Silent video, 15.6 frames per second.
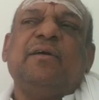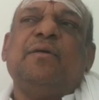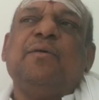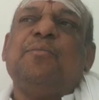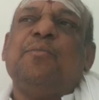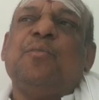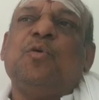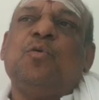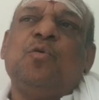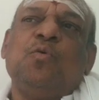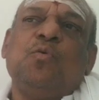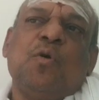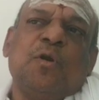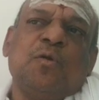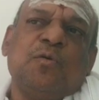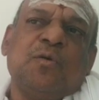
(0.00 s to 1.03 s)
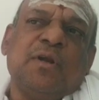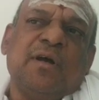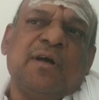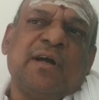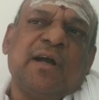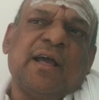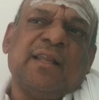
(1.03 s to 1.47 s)
గురువు అనుగ్రహం
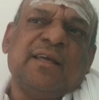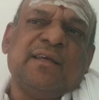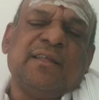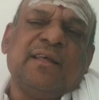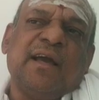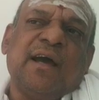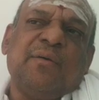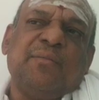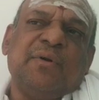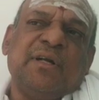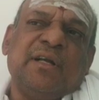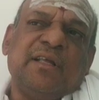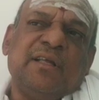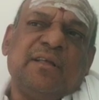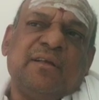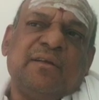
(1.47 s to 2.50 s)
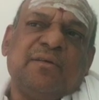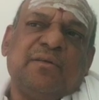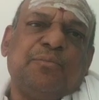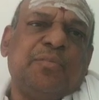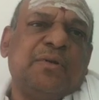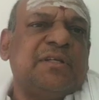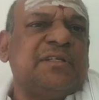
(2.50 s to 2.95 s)
కలిగింది కాబట్టి
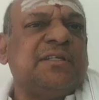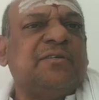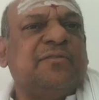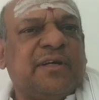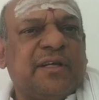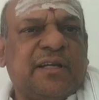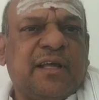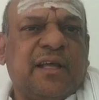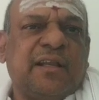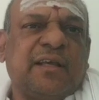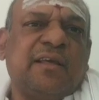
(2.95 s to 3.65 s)
ప్రశ్న వేయటానికి